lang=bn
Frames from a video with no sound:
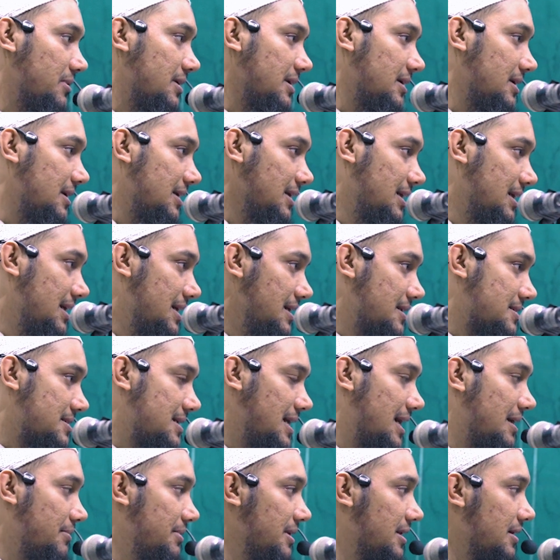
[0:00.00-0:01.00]
আমরা
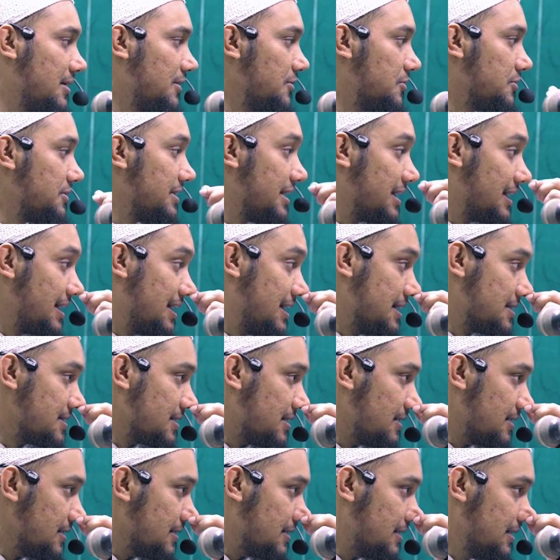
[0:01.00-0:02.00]
সাহাবিরা কিন্তু তেরে
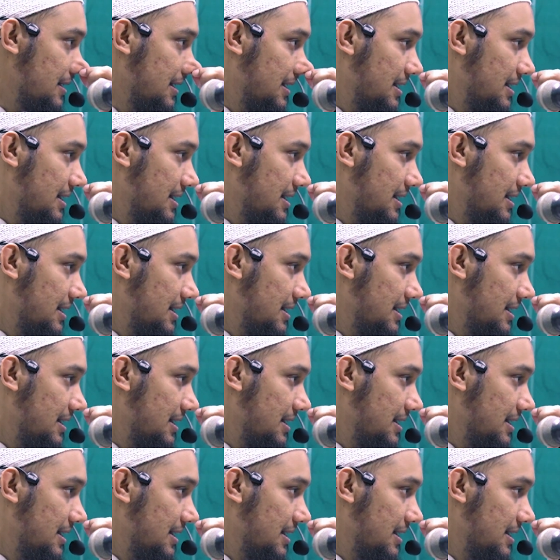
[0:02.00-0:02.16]
গিয়েছিলেন